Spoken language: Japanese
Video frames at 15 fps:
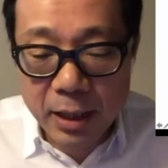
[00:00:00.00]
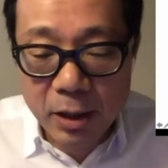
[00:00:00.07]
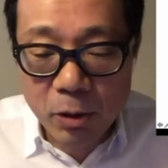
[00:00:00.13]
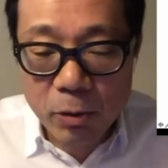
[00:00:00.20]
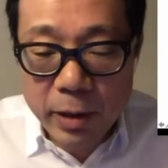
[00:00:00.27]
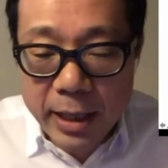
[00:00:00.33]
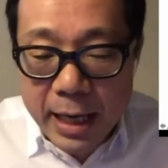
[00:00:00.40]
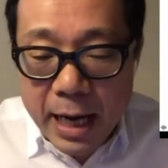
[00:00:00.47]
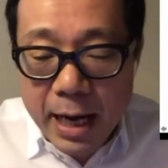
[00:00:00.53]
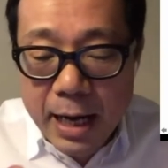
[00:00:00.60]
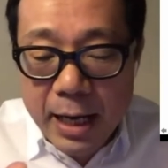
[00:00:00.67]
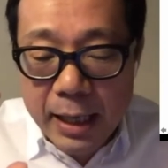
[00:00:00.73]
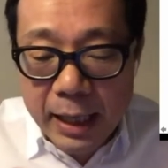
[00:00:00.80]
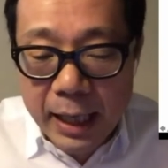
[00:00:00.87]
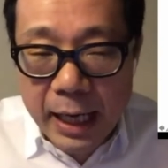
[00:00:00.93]
これが
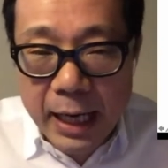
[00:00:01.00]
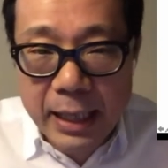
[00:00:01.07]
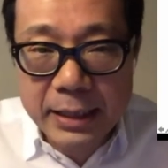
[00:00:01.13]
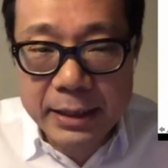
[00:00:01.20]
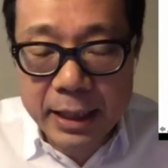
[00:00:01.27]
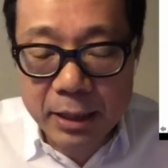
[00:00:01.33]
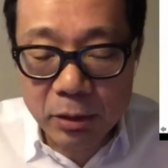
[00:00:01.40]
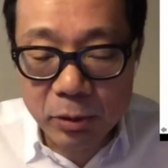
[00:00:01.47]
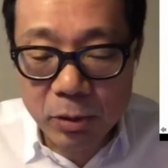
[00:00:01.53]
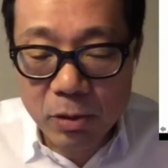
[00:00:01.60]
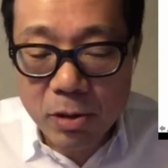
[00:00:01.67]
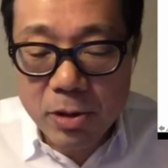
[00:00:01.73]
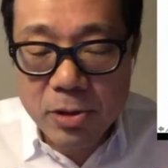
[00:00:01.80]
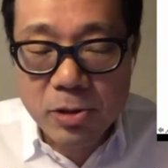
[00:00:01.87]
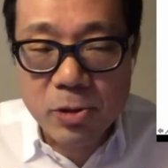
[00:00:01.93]
改善と
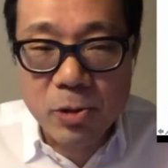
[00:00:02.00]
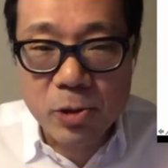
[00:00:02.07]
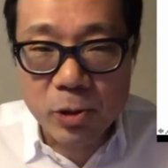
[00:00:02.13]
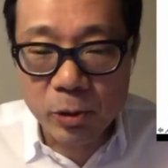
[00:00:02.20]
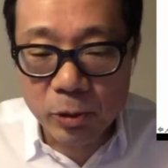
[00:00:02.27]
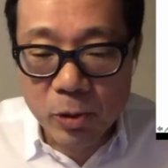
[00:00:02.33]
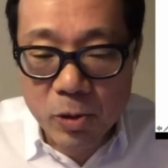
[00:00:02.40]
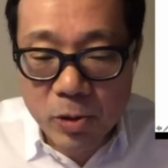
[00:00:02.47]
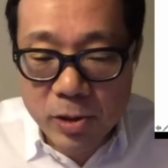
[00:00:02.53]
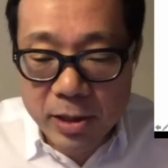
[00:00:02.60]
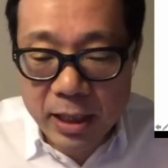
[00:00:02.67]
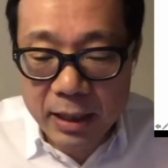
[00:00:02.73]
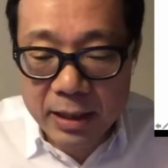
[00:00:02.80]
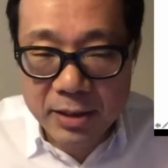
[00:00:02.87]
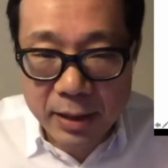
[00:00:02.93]
創造の違い
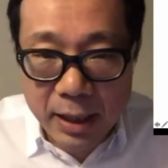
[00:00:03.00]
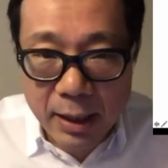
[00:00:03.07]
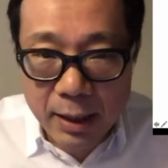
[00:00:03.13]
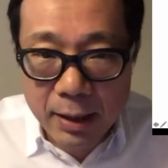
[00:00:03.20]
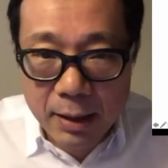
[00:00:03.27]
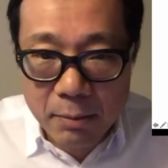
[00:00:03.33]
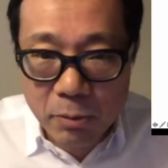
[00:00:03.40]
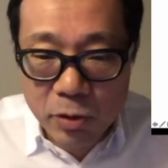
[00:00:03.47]
ですね。も